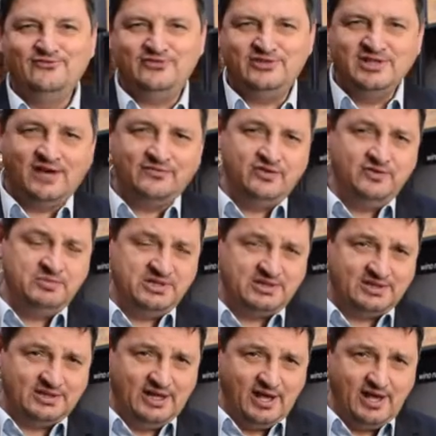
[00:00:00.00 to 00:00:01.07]
Wina
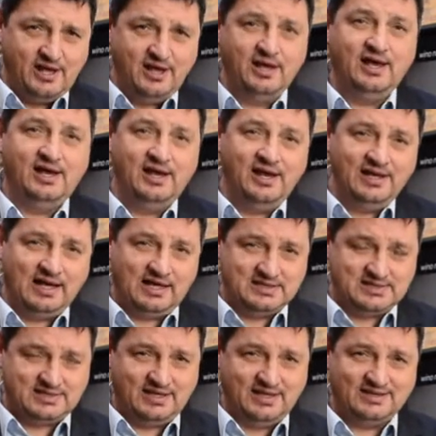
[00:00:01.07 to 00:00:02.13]
wybitne,
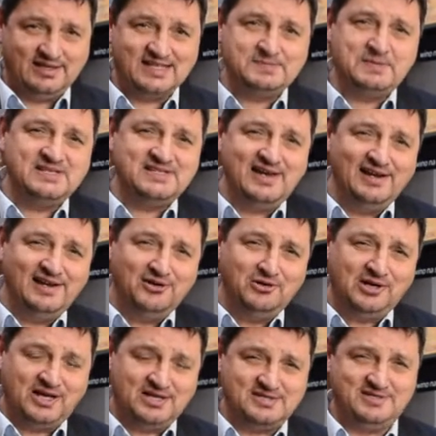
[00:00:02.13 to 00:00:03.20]
eleganckie, na specjalne
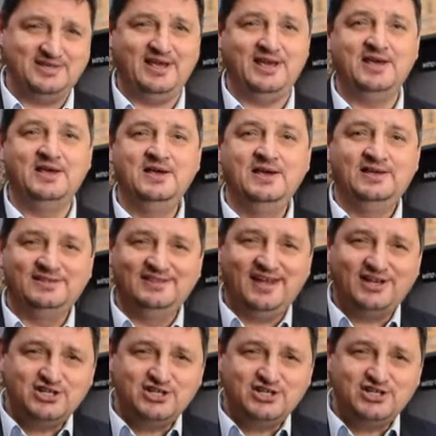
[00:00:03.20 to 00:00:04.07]
okazje, na